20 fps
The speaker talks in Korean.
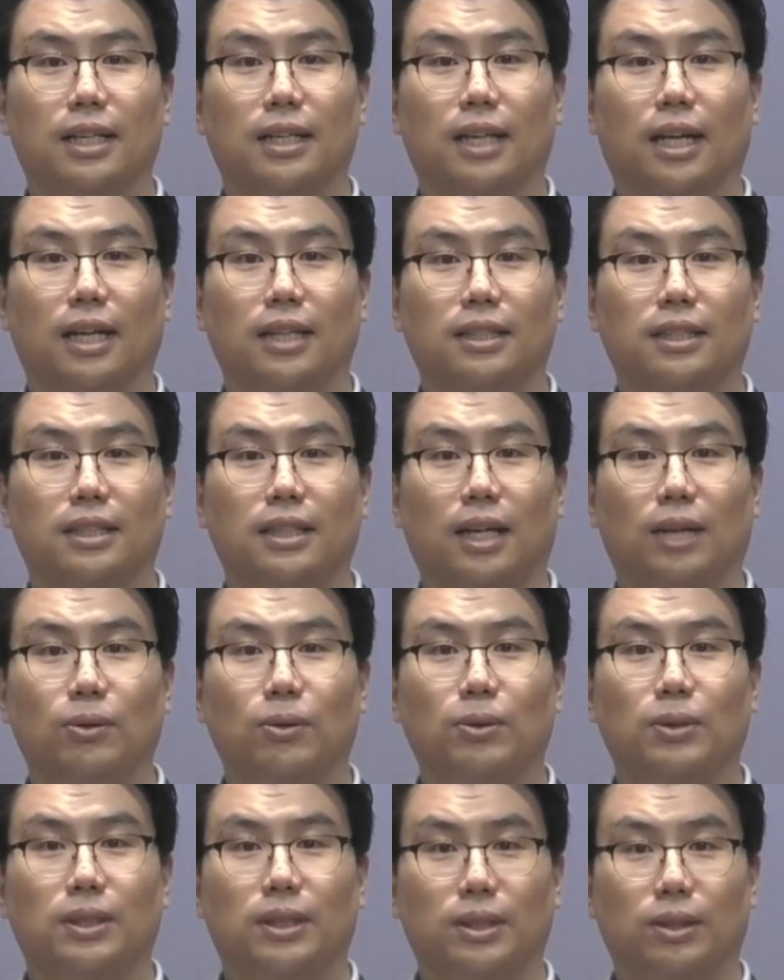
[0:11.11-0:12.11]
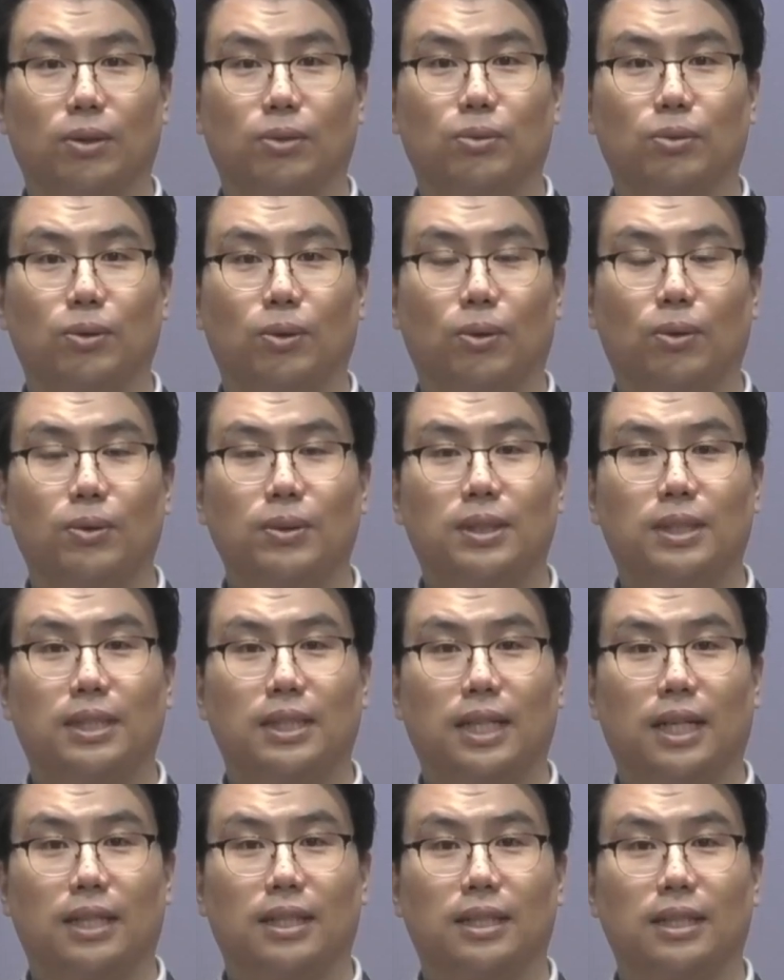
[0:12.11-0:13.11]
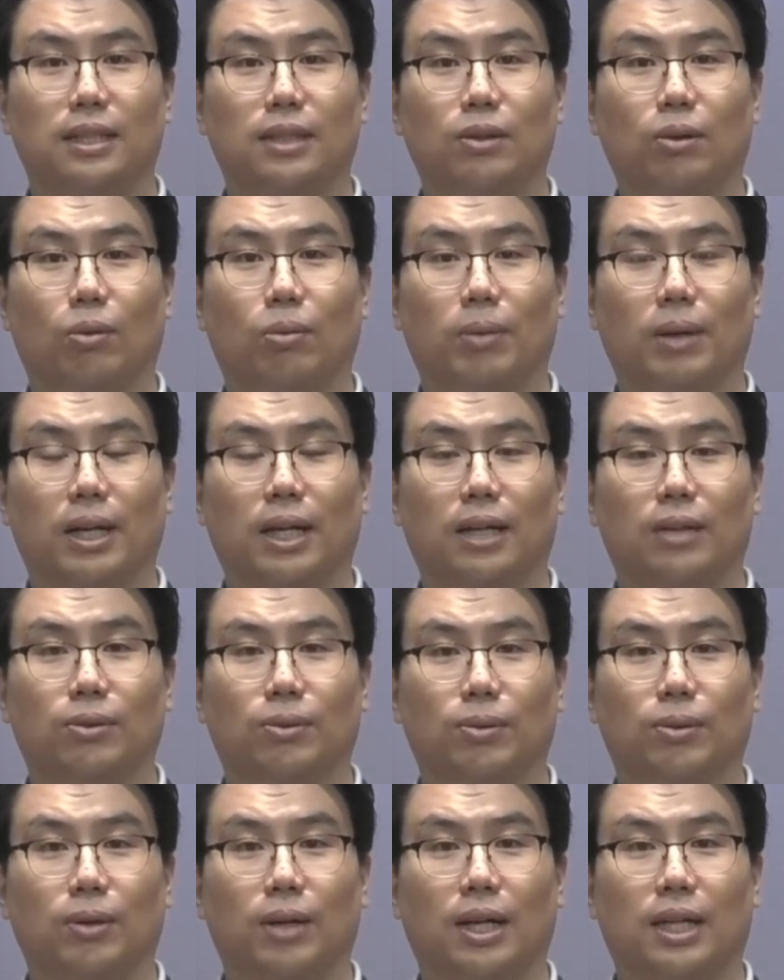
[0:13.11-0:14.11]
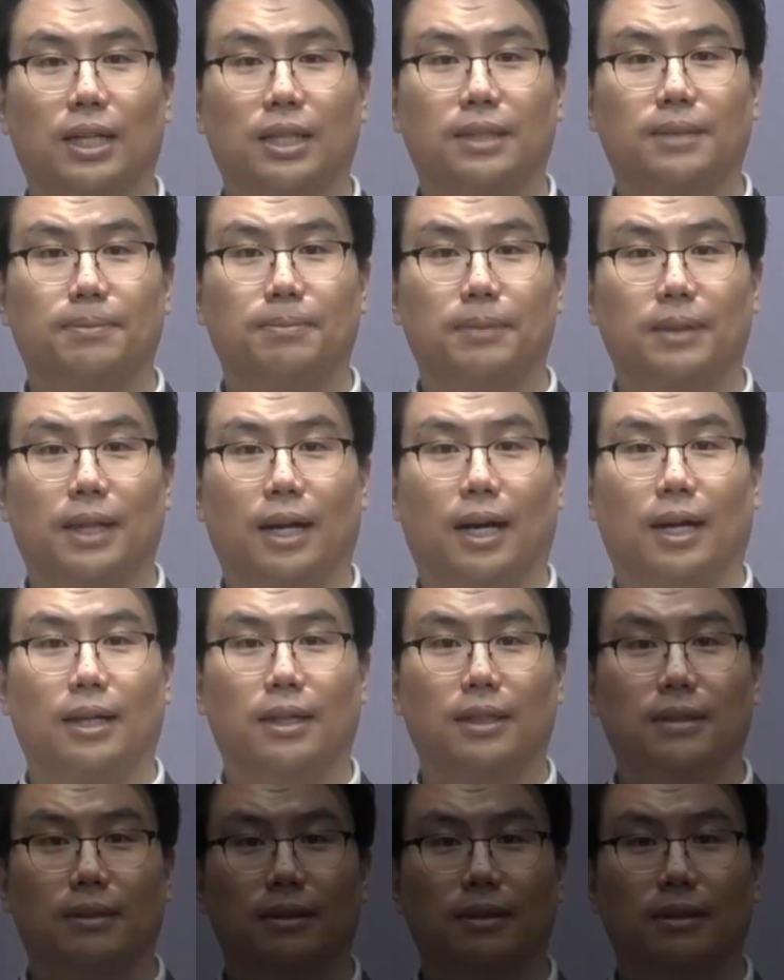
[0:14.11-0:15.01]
다 같이 사도 신경으로 신앙을 고백하도록 하겠습니다.